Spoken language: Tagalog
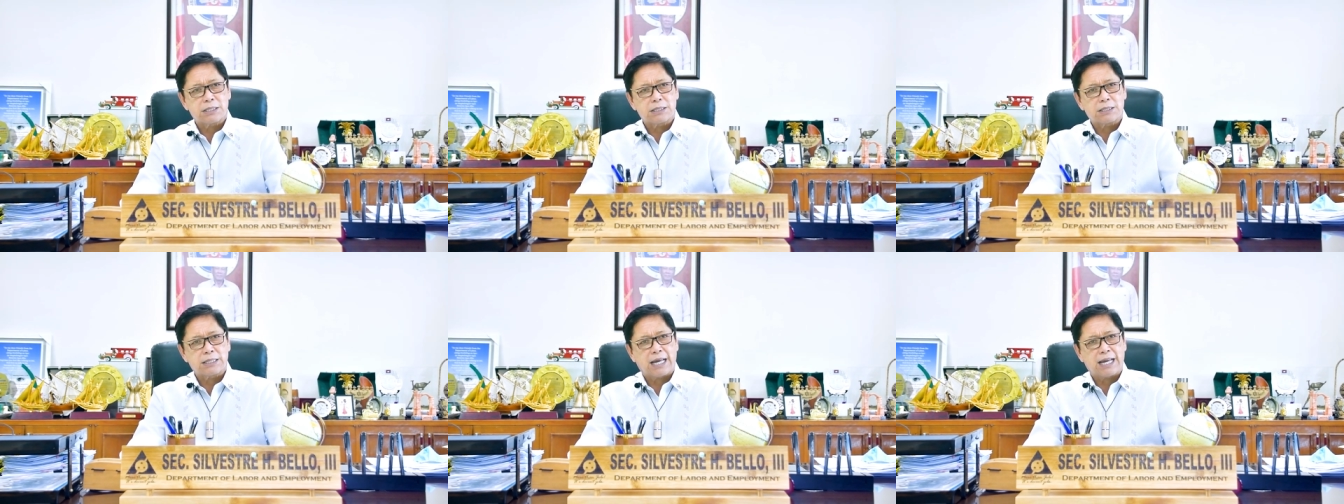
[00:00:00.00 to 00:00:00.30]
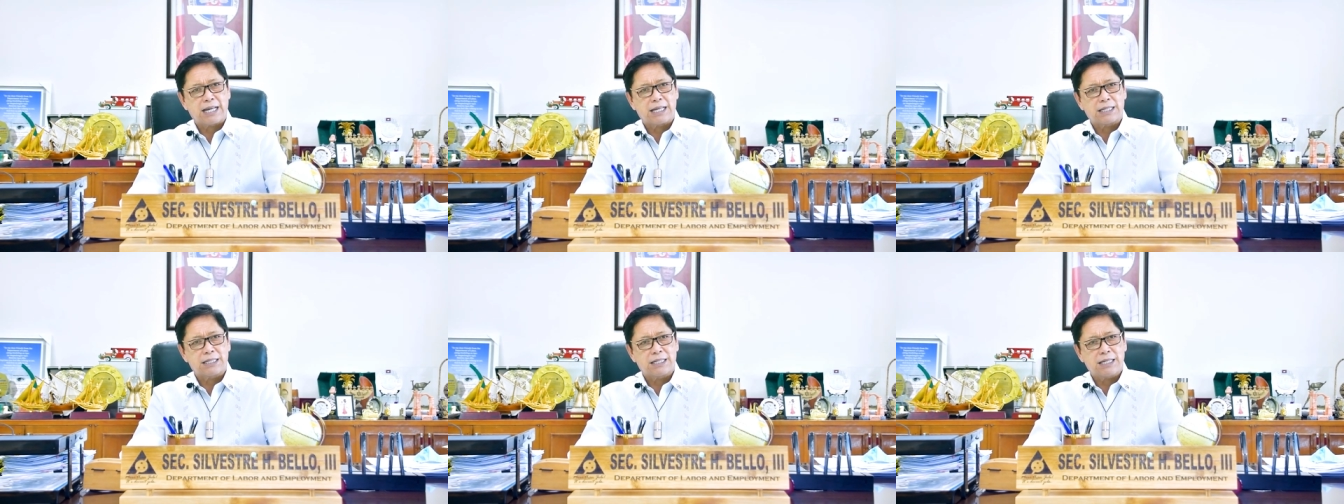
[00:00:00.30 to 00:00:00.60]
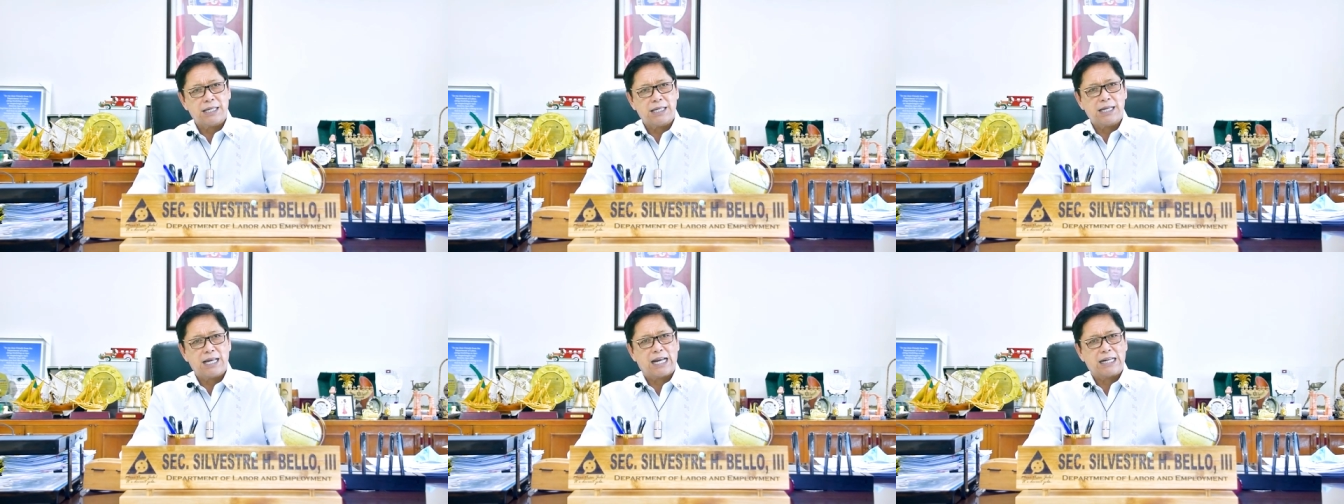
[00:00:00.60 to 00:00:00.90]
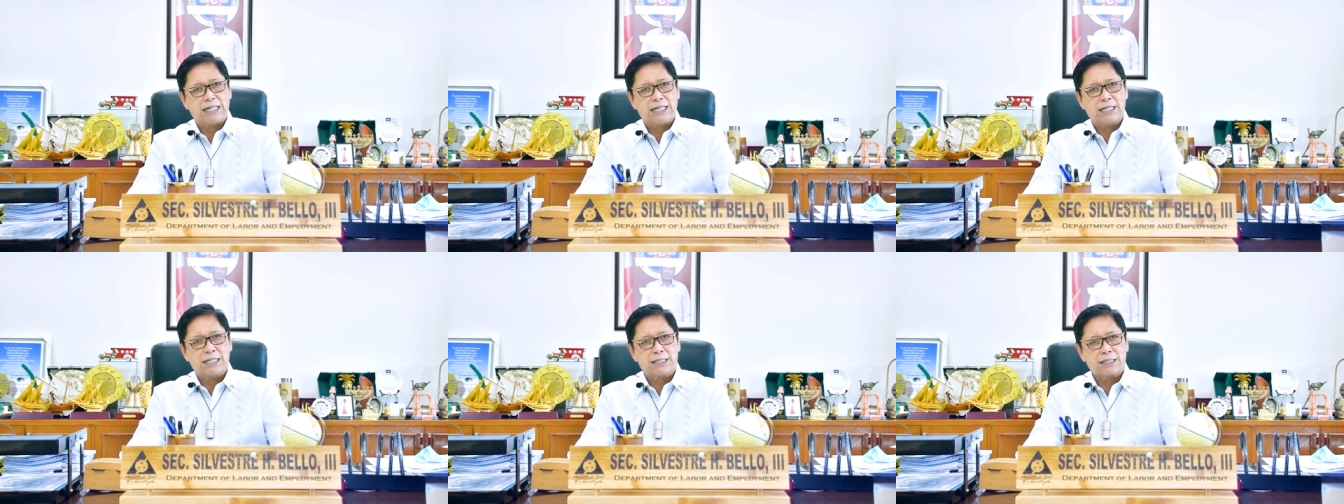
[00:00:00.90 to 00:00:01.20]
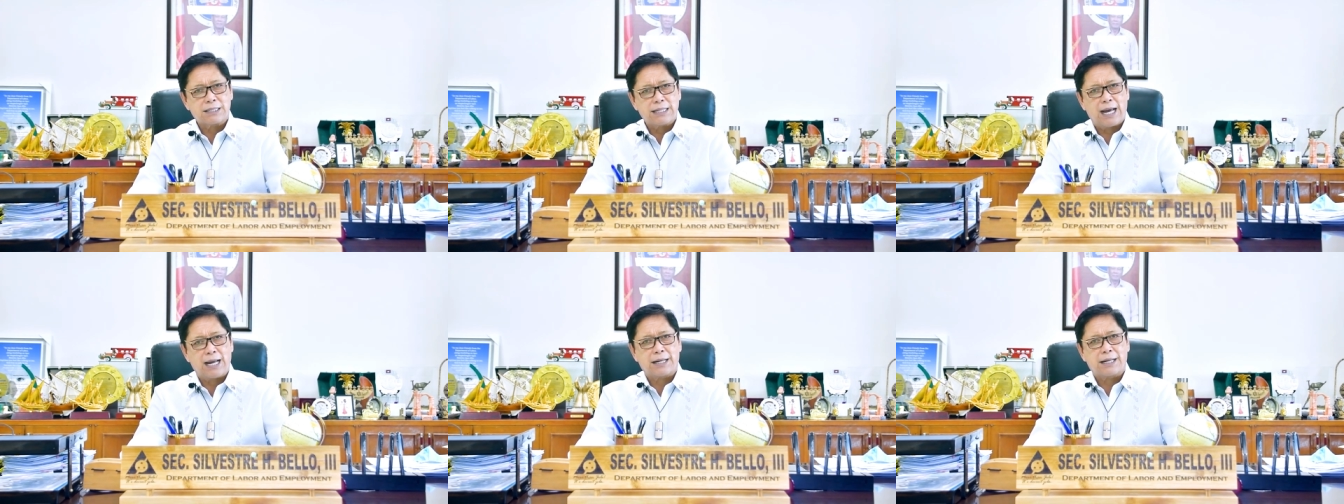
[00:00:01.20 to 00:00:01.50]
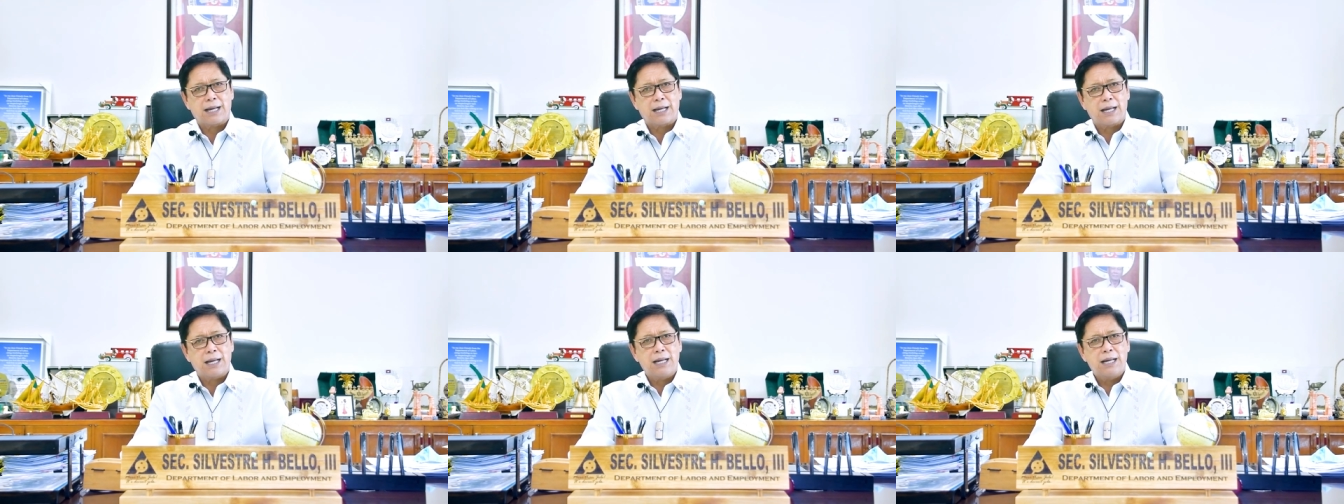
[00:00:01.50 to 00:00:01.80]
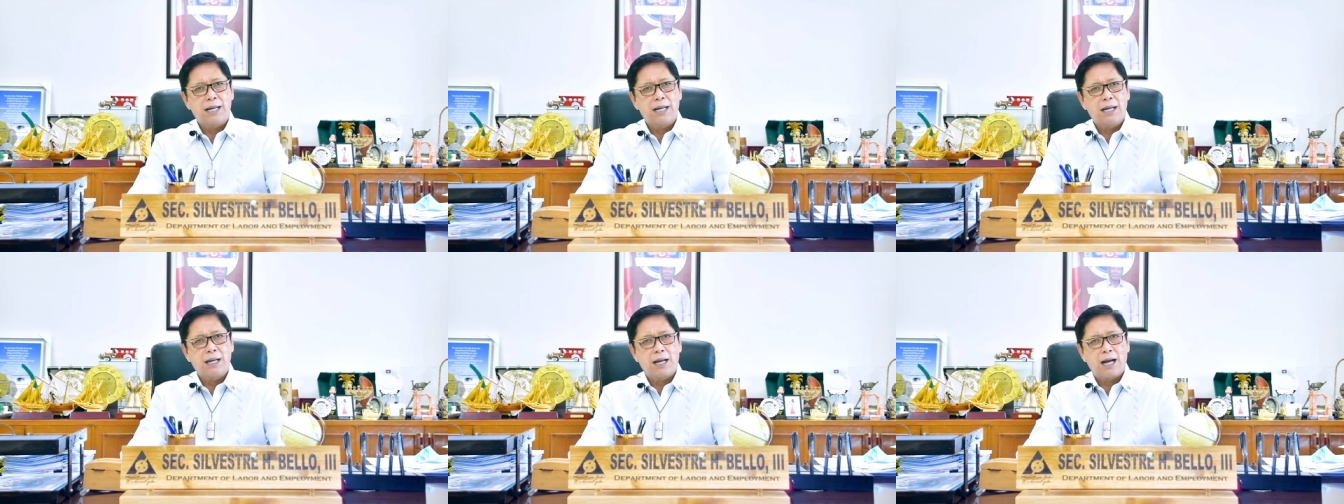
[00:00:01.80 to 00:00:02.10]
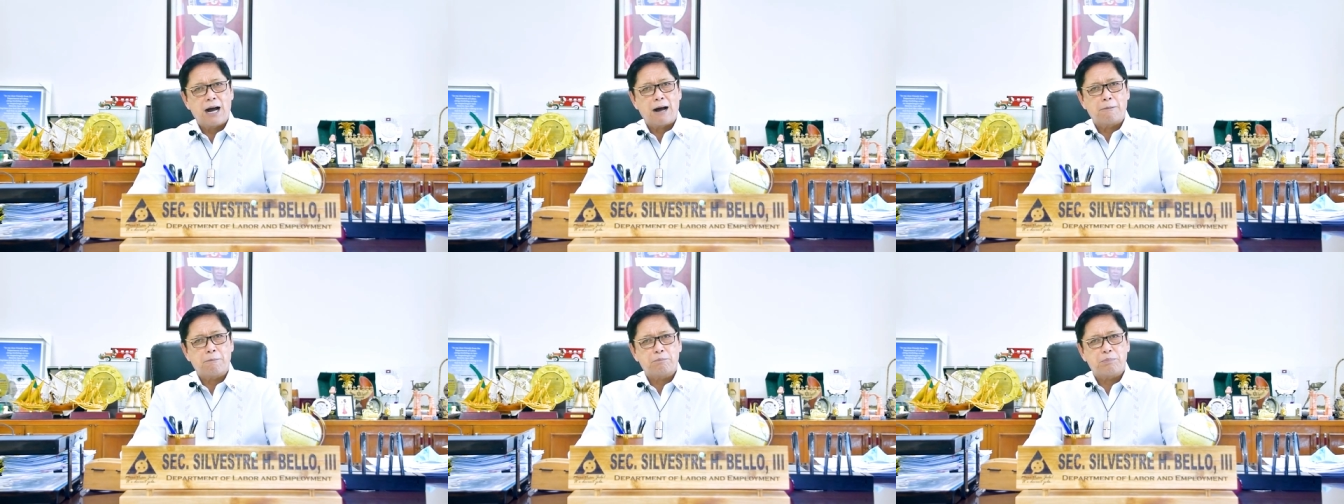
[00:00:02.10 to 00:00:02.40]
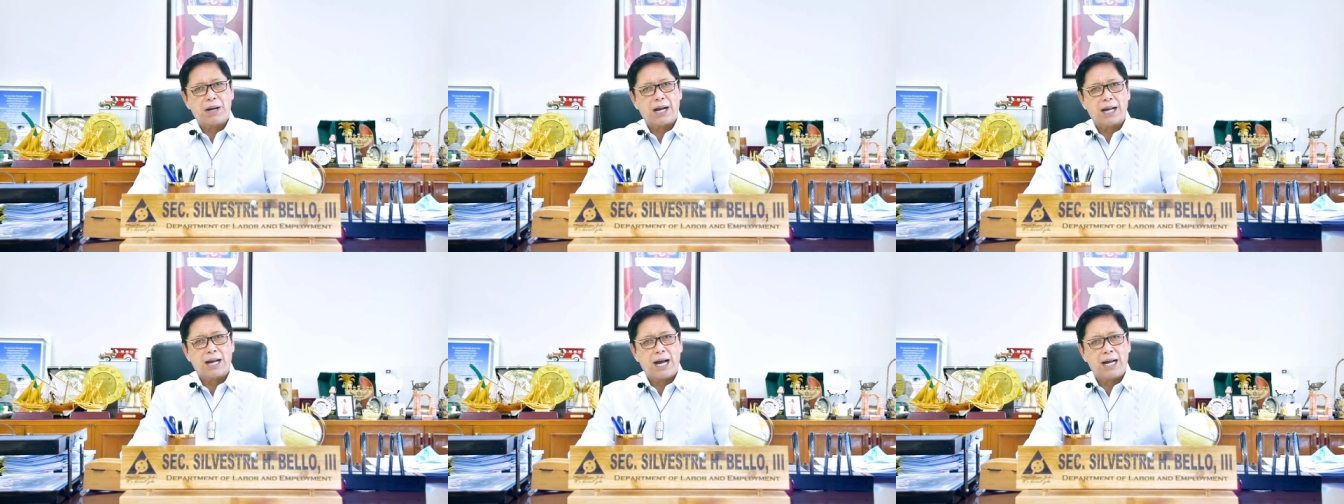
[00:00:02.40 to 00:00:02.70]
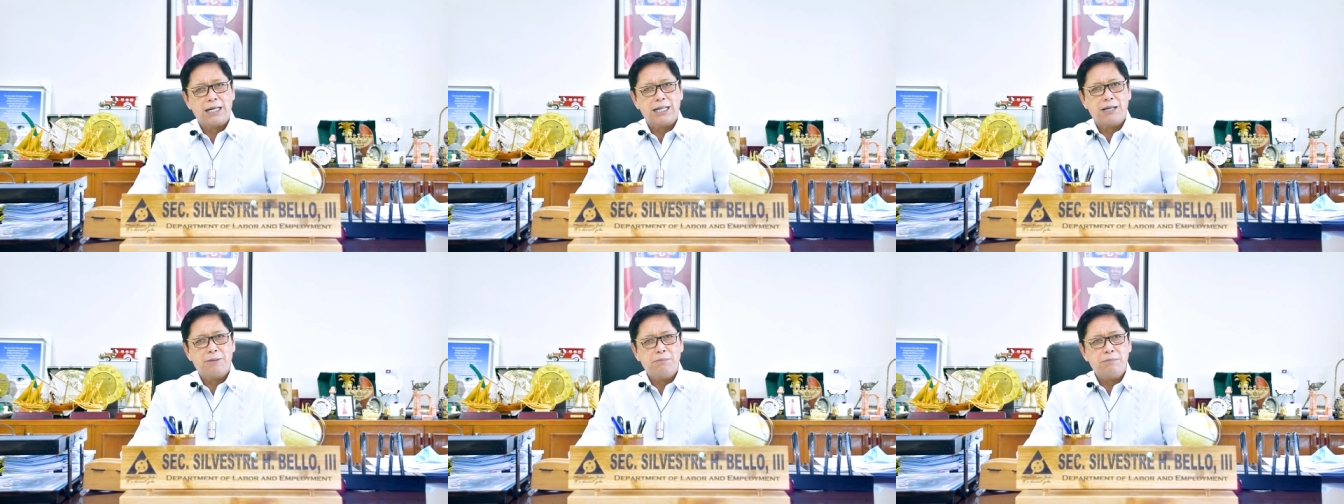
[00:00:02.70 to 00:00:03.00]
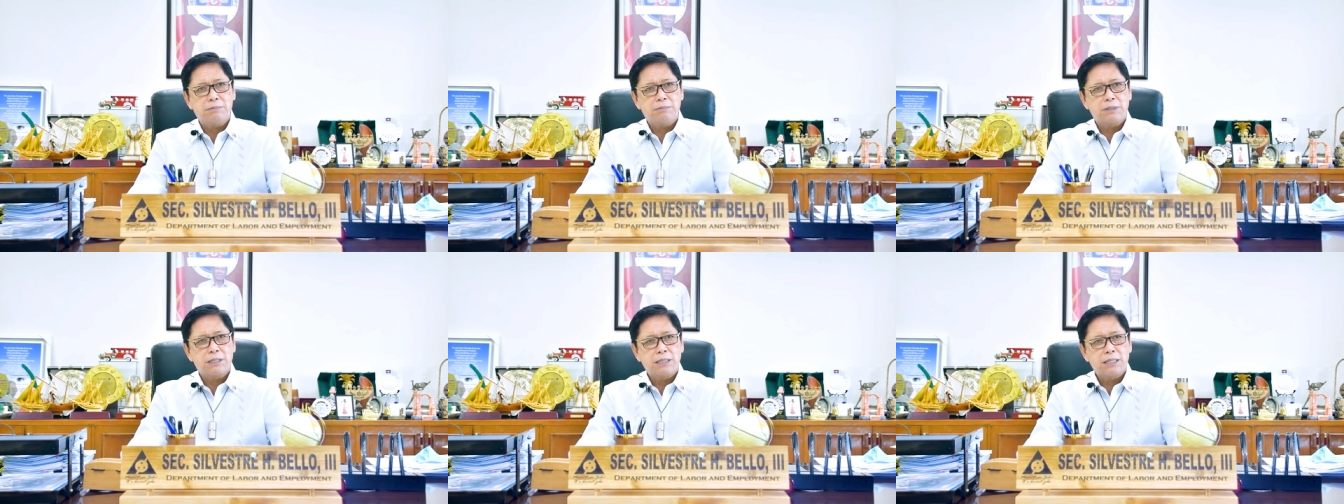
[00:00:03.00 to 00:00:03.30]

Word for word: na hindi alintana ang panganib